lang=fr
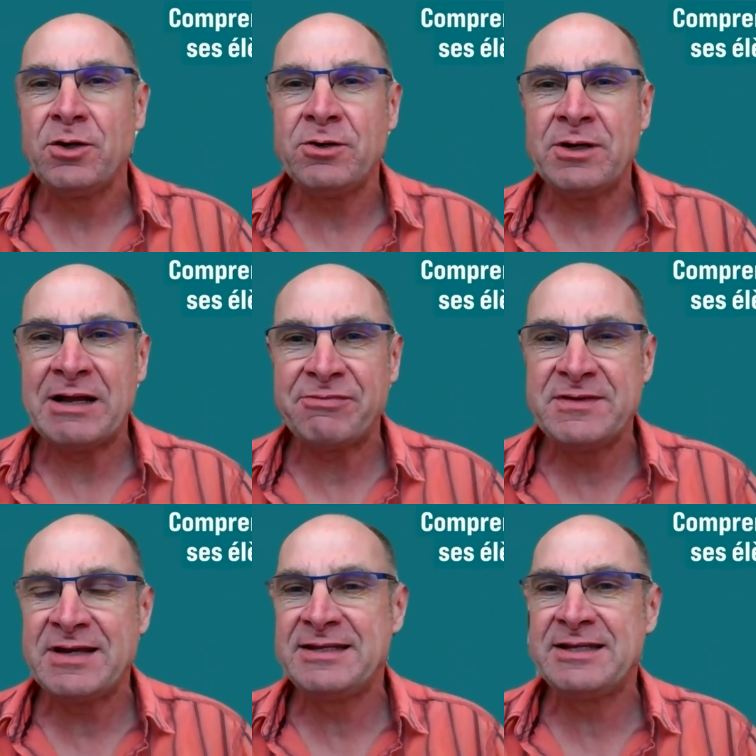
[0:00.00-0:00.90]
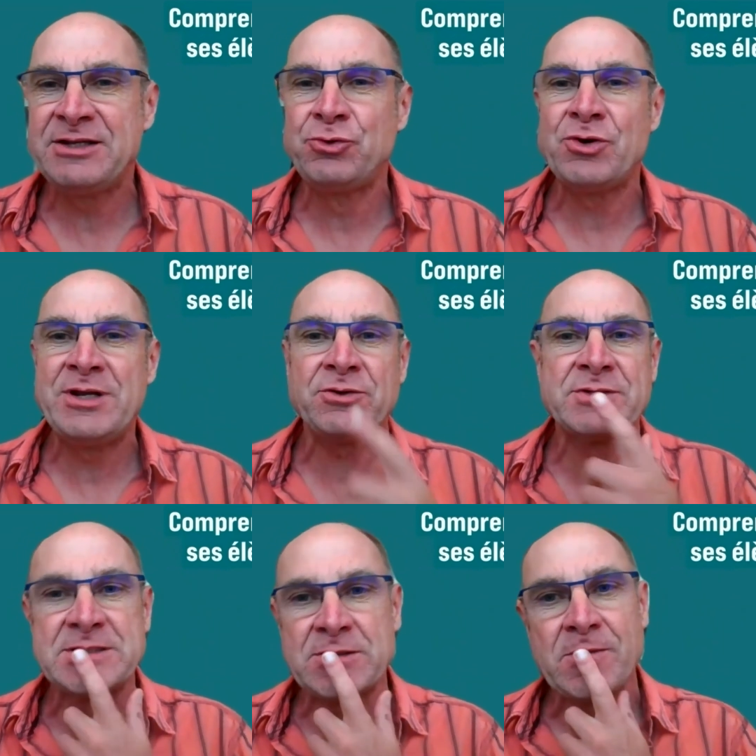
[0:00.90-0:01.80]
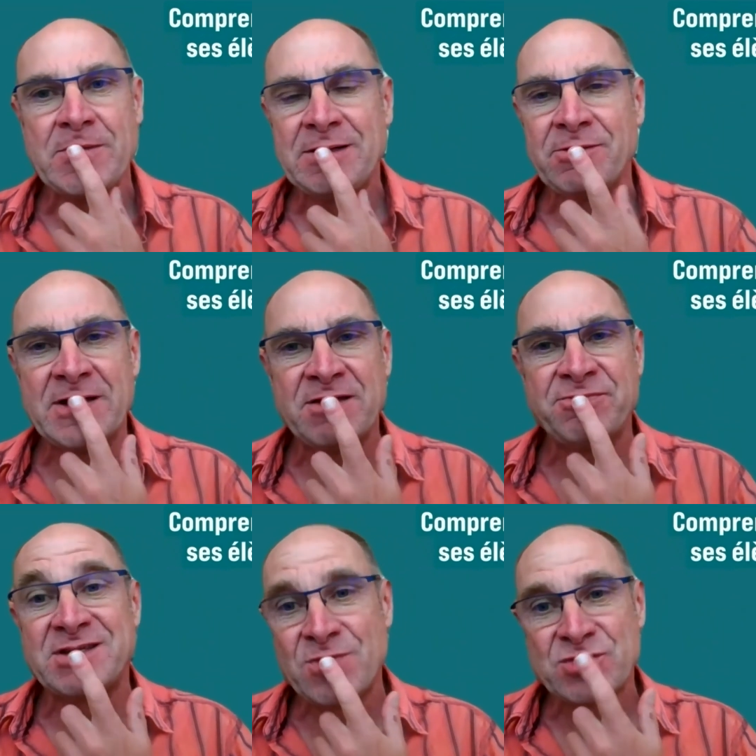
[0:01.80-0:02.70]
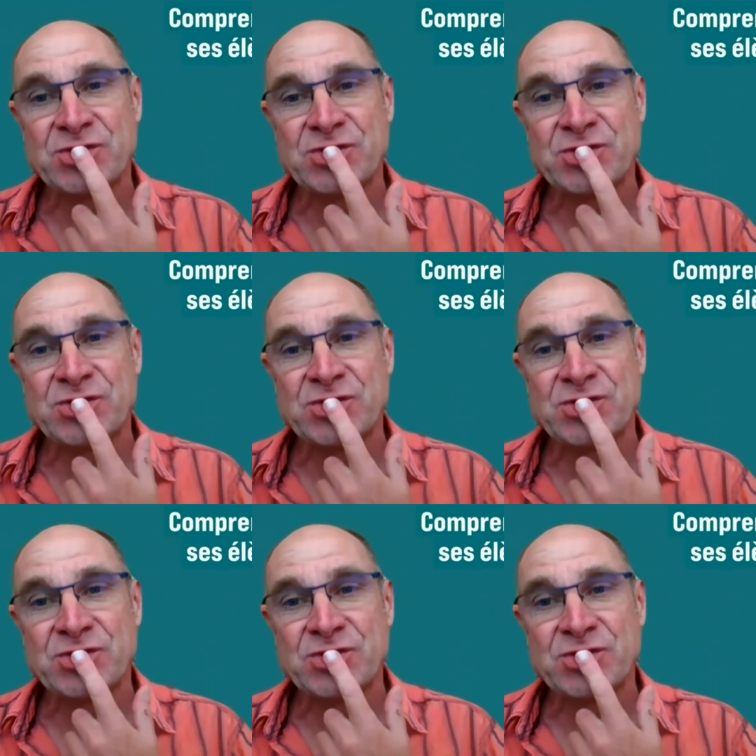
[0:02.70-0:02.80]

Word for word: la finalité du collet en disant Ouais, effectivement,